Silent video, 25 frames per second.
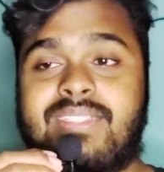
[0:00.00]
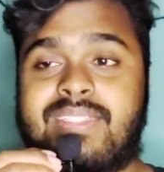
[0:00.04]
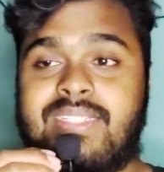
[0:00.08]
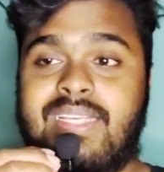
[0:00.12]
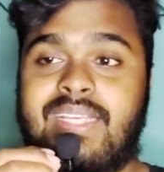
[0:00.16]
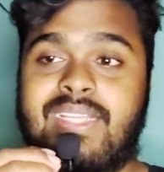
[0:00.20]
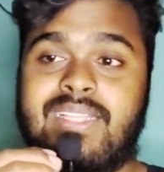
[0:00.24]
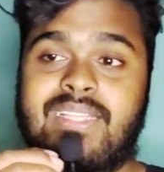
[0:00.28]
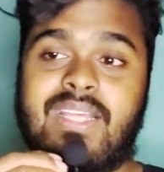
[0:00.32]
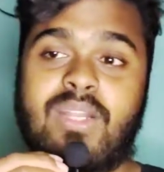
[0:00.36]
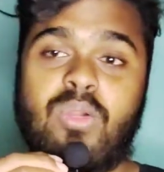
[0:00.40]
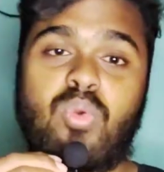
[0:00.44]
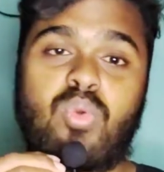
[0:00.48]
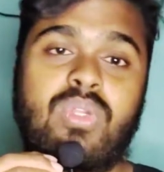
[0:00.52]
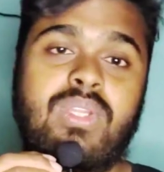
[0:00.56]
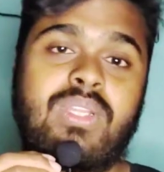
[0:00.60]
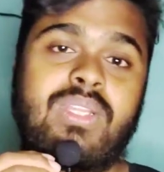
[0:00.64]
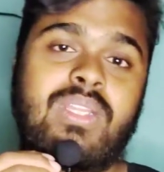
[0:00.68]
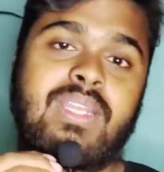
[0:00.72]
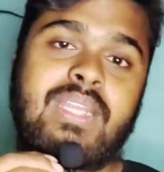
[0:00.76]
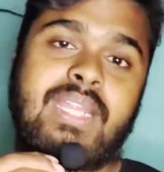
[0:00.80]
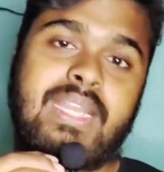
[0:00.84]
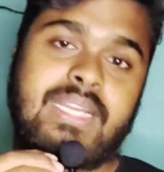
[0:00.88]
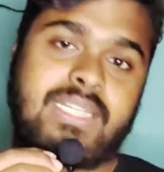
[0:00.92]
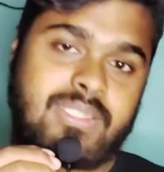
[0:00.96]
সে তার
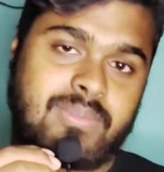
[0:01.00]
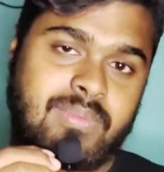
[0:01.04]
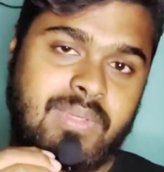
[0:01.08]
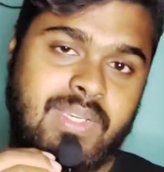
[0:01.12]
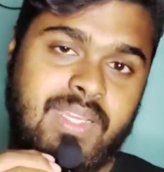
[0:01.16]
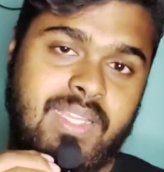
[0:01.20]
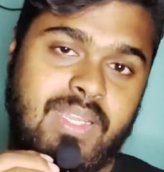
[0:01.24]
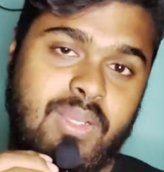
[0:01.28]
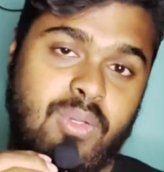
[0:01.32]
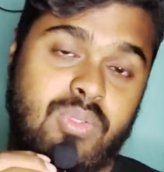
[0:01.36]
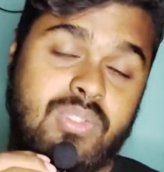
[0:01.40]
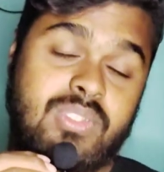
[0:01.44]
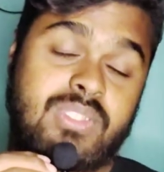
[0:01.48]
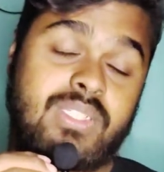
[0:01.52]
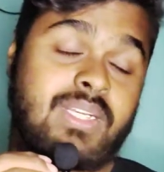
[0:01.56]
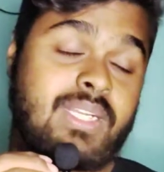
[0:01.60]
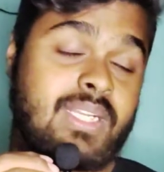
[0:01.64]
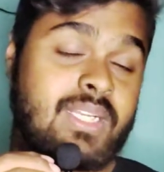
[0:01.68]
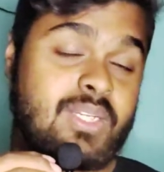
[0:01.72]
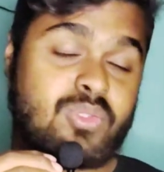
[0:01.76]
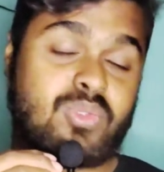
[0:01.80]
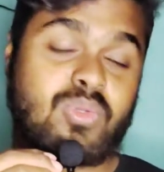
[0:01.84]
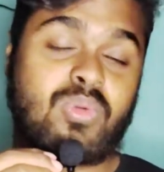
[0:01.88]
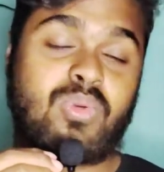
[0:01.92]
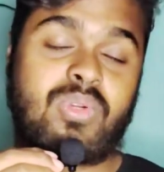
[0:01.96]
ওটিটি রাইটস বিক্রি করছে
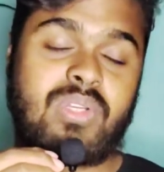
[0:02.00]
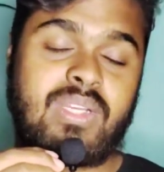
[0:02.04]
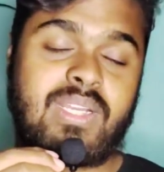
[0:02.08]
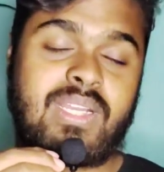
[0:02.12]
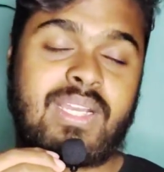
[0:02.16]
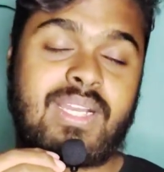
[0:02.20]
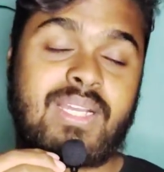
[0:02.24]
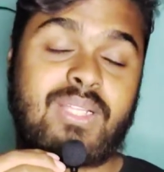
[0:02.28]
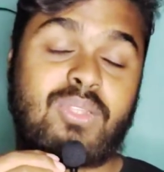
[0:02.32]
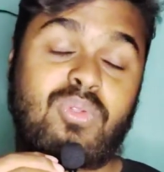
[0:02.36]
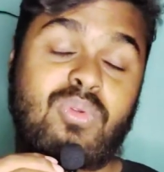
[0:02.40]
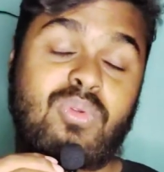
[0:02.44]
দেড়শো কোটি টাকা